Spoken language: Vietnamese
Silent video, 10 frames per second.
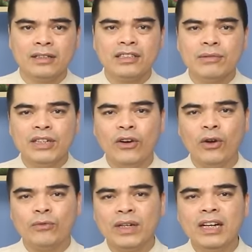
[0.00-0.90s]
Trong khi
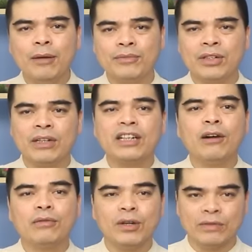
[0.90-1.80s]
họ vẫn nằm trong cái
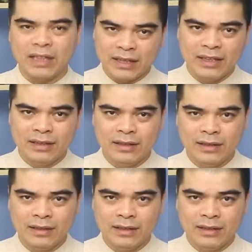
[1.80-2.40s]
cộng đồng gia tiên,